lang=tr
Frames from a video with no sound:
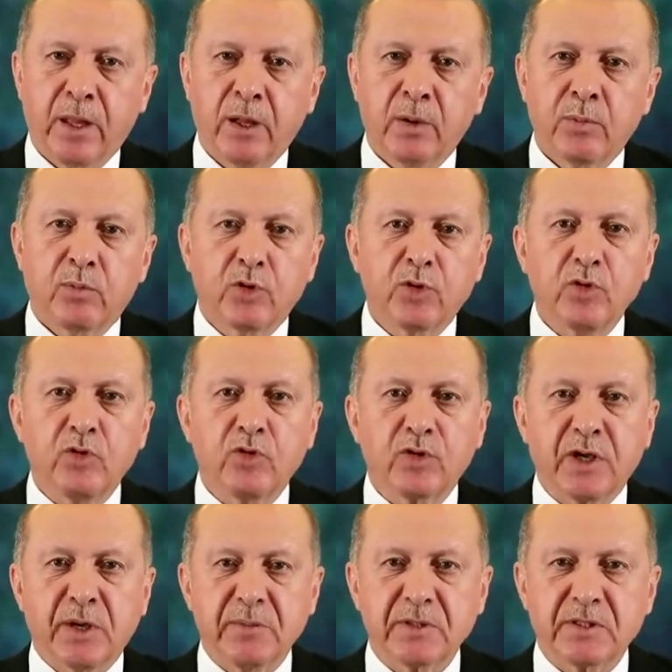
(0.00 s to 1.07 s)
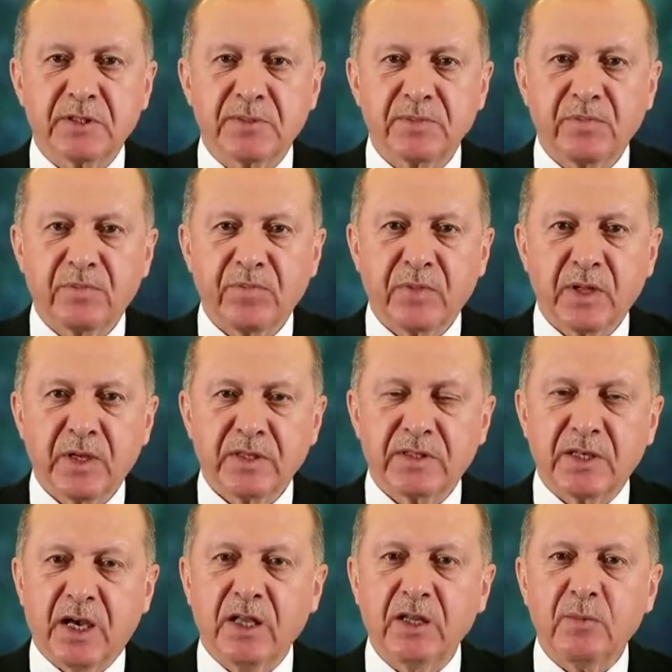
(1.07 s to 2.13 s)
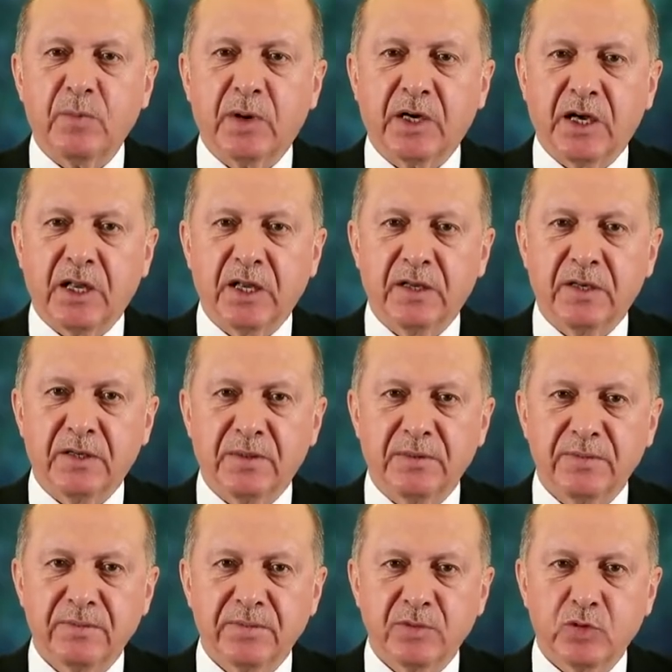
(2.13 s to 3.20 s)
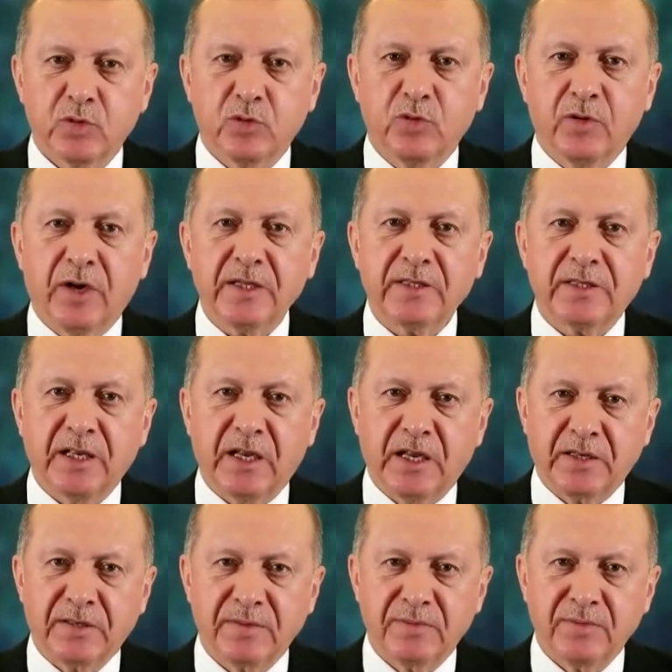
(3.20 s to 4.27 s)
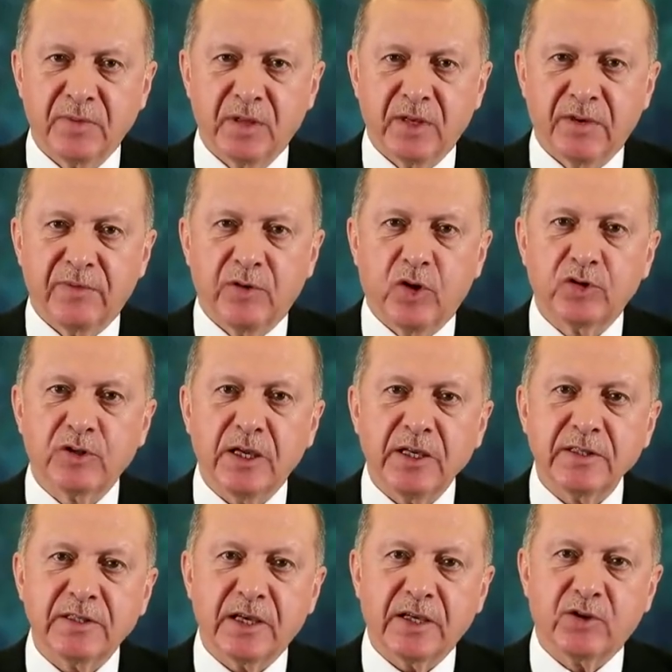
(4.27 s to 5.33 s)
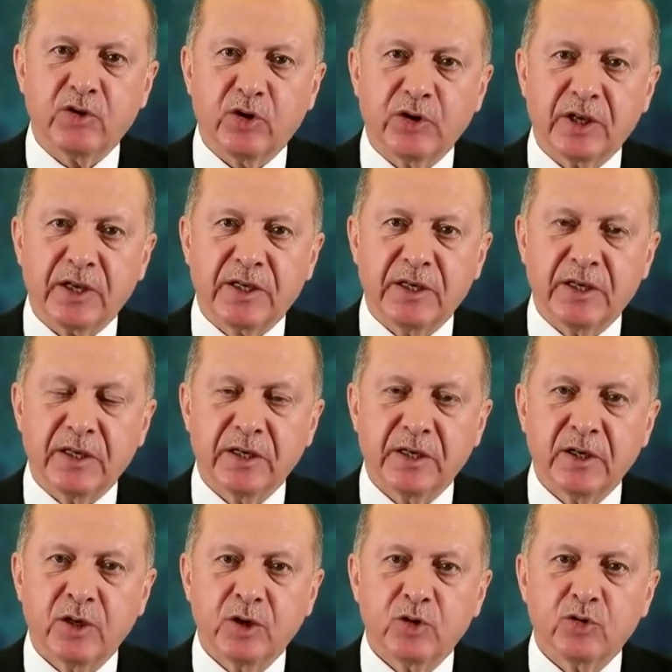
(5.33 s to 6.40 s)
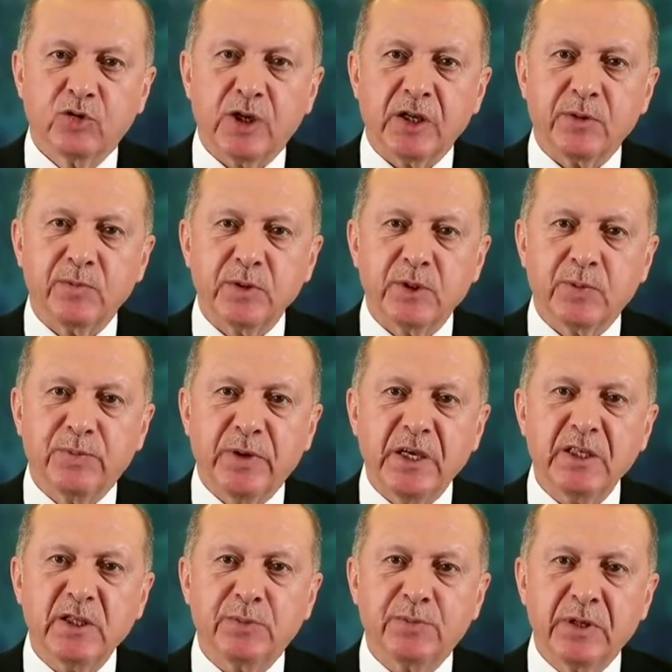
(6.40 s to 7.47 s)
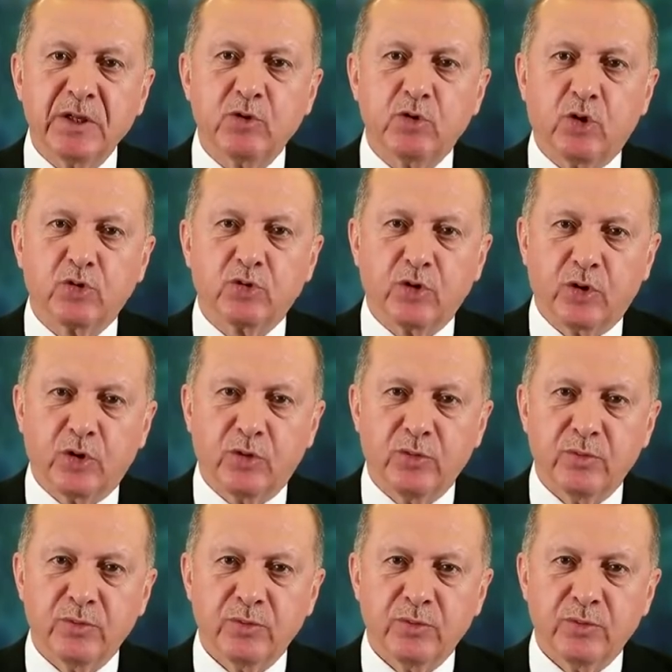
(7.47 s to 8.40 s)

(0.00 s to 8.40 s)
Bugün ülkemiz Sağlık Bakanlığı, üniversiteler ve özel sektördeki 165 bin doktoru